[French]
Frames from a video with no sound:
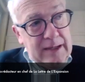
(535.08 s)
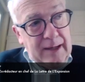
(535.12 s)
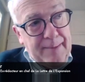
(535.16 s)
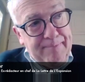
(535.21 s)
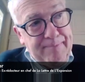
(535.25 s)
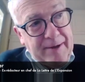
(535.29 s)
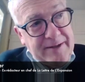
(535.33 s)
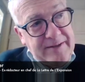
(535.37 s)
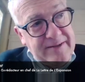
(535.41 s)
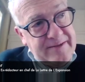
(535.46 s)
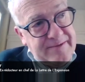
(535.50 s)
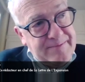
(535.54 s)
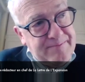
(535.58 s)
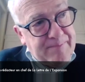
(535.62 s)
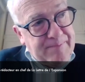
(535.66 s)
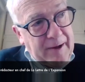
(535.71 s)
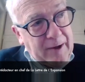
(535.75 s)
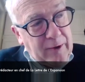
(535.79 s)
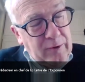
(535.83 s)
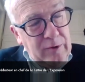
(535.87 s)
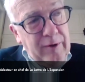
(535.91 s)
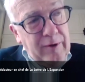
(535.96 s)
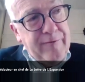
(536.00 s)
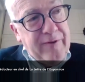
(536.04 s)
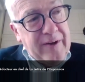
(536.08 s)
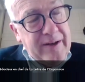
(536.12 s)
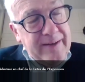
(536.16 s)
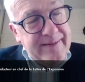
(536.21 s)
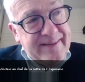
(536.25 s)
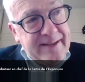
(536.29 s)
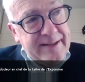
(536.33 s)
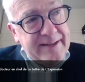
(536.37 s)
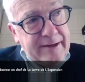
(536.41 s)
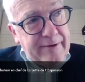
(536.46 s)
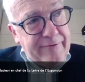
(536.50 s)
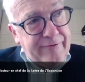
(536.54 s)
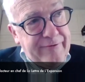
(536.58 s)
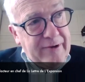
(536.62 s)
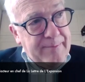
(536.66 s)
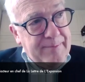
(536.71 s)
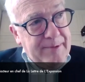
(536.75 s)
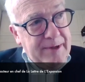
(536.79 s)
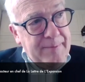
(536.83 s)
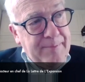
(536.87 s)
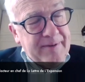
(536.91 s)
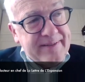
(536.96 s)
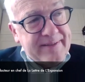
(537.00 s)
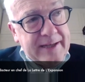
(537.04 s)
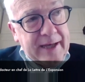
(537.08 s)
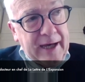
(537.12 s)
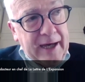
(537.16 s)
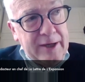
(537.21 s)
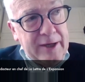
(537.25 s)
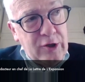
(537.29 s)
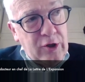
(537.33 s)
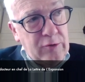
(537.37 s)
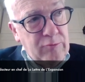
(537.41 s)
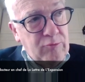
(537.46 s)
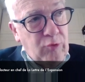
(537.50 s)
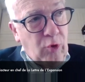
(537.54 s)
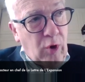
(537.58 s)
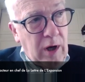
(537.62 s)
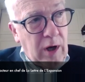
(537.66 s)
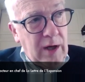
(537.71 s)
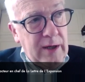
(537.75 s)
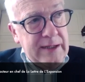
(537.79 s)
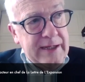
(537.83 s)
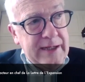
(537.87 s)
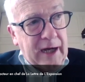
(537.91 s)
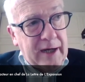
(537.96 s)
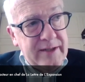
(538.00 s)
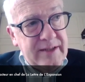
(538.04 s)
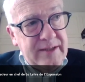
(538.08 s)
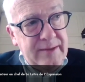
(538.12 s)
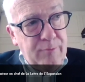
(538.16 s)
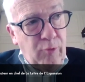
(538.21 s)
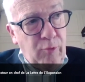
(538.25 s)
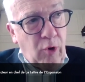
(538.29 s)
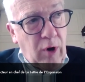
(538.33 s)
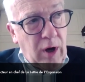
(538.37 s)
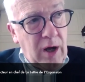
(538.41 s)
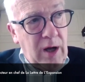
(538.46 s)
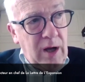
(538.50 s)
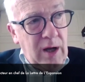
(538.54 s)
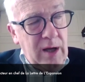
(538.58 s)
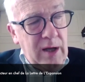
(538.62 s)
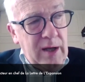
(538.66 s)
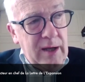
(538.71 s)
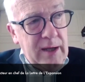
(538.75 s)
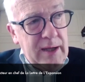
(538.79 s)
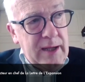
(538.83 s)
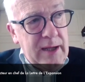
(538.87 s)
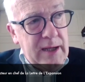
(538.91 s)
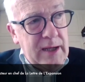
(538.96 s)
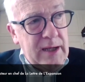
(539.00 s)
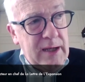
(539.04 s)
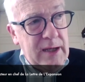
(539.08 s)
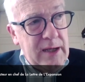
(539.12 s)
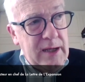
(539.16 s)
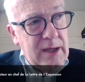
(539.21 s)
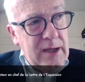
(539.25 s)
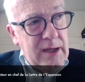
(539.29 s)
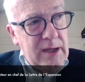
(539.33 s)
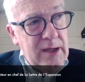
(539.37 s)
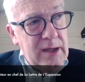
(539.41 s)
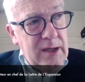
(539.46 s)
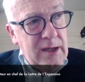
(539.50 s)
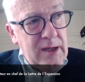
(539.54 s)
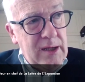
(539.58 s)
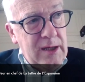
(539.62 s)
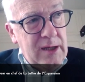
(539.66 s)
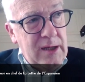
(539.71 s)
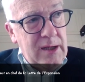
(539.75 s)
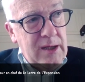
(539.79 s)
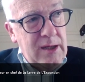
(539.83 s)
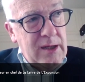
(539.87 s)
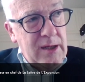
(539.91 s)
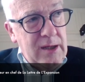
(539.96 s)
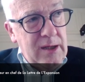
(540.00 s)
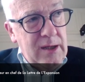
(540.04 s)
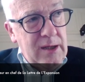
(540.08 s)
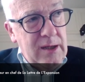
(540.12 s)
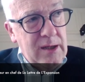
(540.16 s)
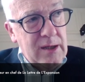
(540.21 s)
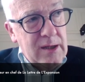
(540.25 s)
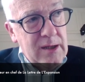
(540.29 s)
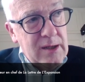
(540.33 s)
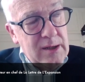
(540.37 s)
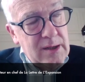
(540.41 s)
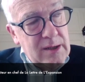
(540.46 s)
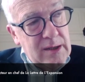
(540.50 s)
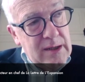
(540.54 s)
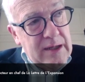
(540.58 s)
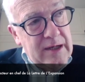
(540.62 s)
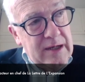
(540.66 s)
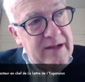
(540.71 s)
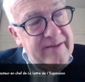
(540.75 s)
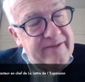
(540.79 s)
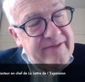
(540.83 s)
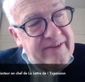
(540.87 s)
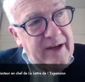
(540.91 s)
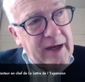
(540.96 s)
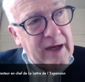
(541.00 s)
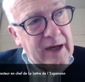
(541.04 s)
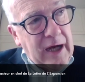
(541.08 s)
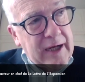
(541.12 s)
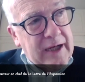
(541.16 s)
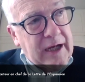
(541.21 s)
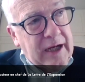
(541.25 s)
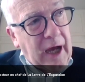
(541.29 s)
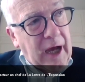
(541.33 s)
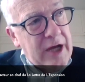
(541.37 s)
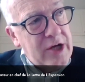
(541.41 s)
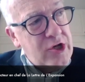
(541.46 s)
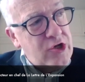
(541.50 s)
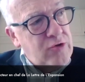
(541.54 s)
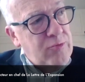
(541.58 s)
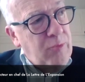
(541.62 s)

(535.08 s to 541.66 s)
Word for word: n'a pas disparu. Enfin, il s'est affaibli parce qu'il rayonne moins, il radie moins, et les Verts agrègent